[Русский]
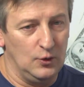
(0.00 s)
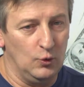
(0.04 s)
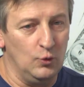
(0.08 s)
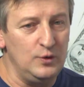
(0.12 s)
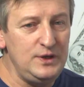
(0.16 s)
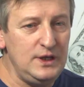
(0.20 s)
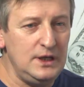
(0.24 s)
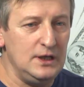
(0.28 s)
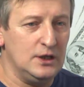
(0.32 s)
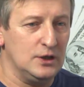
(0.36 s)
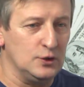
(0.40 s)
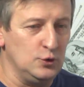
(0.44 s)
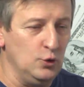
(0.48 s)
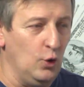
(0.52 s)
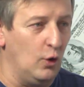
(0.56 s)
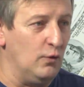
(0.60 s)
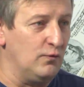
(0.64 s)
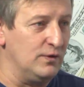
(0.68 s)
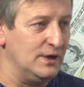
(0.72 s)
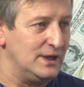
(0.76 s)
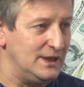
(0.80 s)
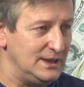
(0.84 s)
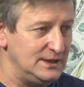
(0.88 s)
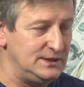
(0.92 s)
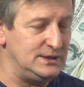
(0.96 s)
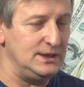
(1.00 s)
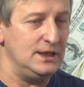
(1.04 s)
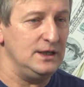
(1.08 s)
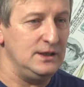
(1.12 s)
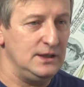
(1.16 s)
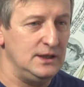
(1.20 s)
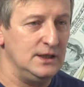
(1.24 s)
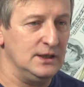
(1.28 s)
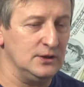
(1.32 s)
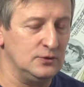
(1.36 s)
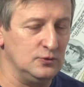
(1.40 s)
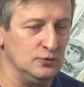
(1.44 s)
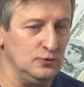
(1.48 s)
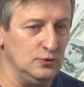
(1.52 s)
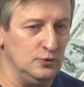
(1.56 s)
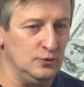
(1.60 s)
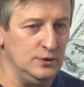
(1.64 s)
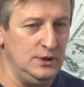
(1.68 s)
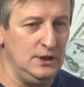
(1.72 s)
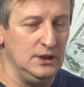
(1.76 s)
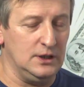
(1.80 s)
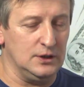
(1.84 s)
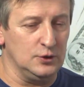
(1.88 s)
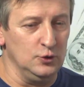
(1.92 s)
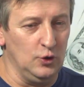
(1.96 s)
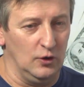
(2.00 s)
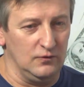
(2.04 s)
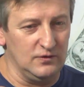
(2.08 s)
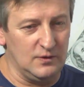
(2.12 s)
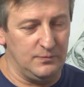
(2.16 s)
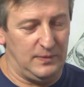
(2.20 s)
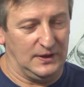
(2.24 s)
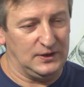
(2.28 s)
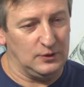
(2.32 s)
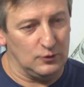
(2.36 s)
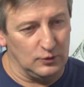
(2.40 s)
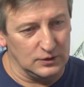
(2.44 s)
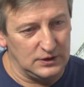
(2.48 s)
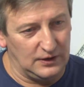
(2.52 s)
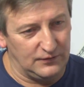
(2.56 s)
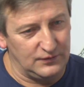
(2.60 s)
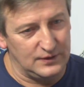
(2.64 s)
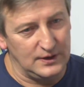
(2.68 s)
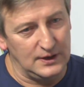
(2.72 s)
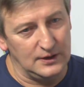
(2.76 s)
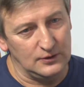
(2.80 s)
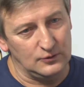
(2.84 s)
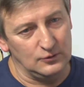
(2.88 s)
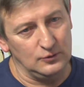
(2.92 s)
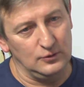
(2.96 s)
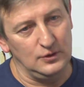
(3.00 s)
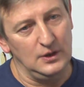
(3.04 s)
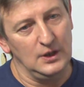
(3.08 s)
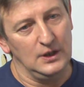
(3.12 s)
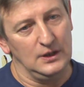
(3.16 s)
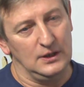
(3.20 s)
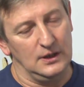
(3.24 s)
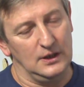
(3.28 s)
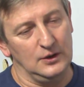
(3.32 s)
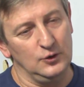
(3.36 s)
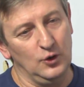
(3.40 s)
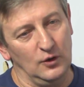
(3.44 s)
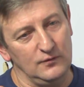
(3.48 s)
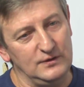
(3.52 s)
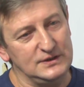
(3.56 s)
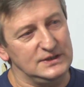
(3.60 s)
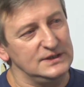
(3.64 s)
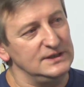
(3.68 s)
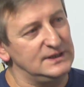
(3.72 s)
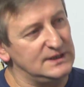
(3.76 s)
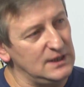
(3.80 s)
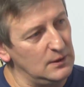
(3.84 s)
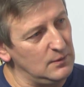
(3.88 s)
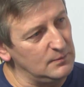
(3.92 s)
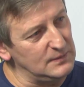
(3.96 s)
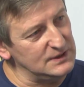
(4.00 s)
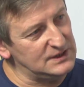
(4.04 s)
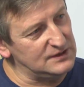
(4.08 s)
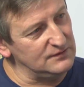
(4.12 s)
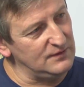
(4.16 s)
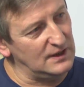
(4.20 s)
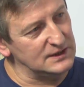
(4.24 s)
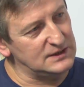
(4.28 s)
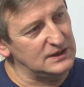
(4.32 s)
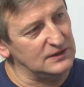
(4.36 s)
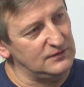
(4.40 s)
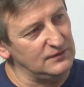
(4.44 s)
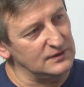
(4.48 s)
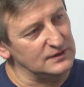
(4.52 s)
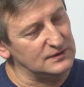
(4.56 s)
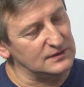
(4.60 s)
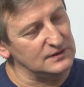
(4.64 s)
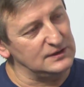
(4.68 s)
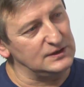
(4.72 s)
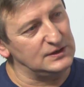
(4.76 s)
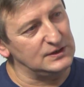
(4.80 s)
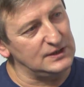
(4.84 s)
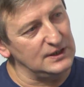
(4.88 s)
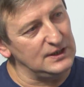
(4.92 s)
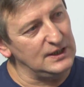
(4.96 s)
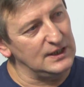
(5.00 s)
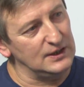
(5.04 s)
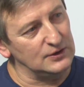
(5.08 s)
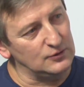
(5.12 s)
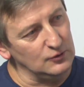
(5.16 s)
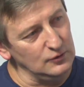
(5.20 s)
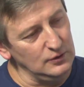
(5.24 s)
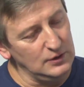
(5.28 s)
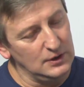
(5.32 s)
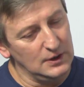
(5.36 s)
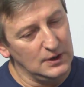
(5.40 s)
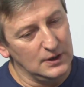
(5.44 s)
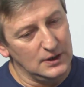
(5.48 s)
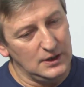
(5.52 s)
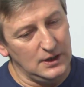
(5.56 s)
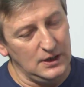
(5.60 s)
у них новых идей нету, у них новых подходов нету, новой системы мотивации ответственности нету.